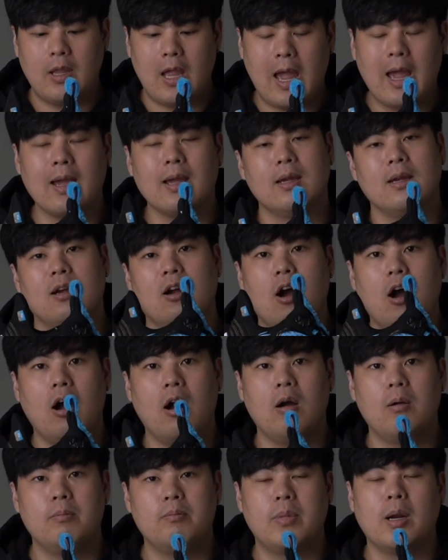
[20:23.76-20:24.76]
อ่ะก็
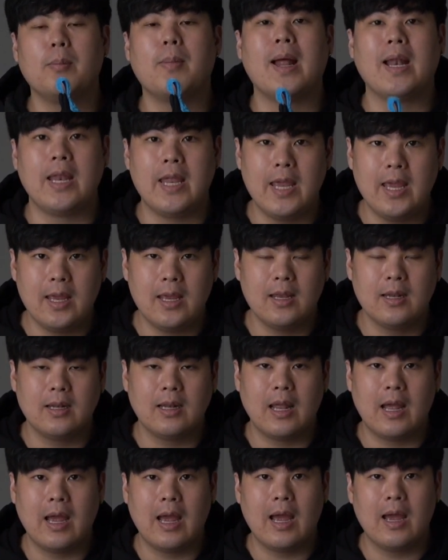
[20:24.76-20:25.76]
ประมาณนี้
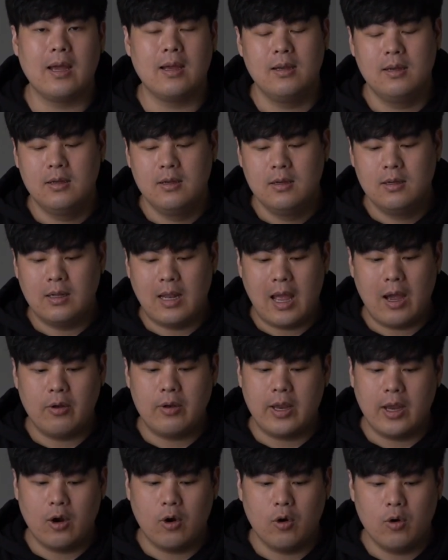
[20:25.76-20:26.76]
นะฮะแล้ว
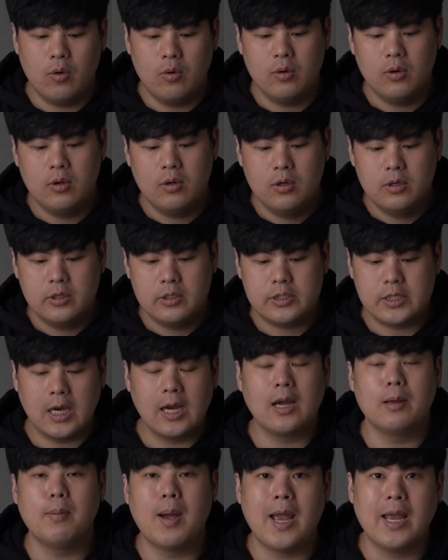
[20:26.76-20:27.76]
เดี๋ยวเจ
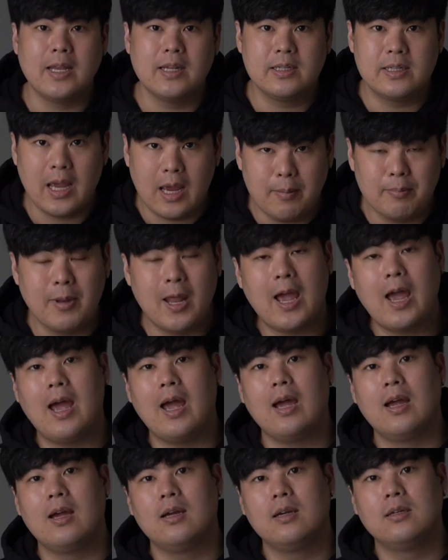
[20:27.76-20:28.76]
อกันใหม่เทปหน้า
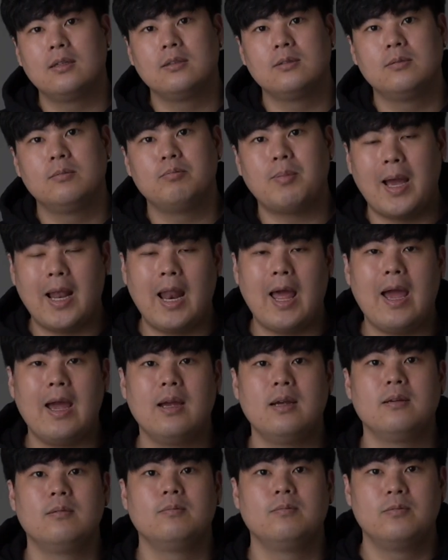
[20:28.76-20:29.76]
ไปละ
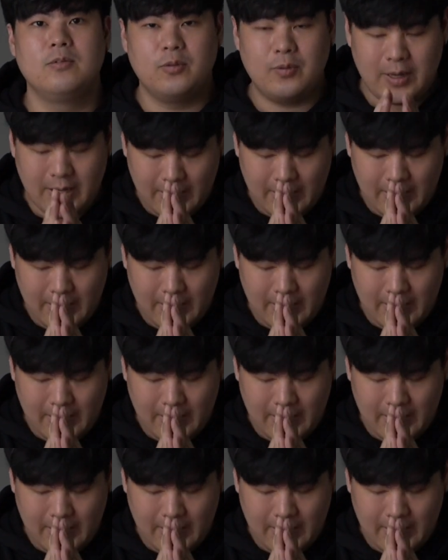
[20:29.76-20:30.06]
ส